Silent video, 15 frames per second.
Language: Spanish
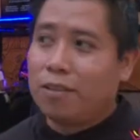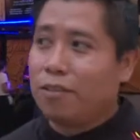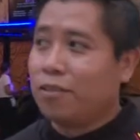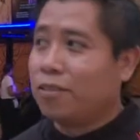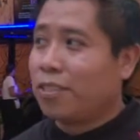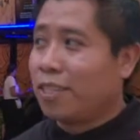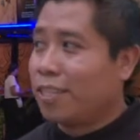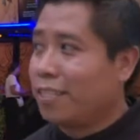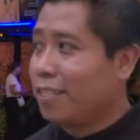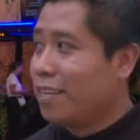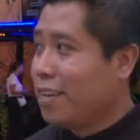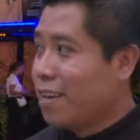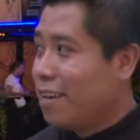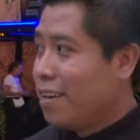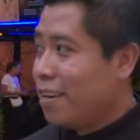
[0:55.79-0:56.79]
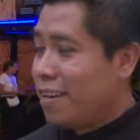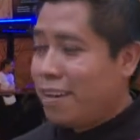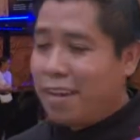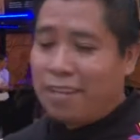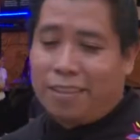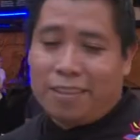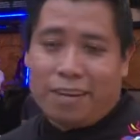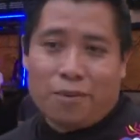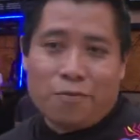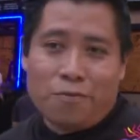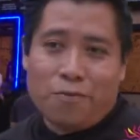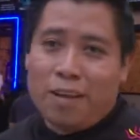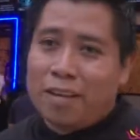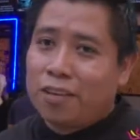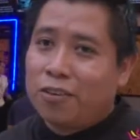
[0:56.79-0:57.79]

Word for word: Entonces, entre una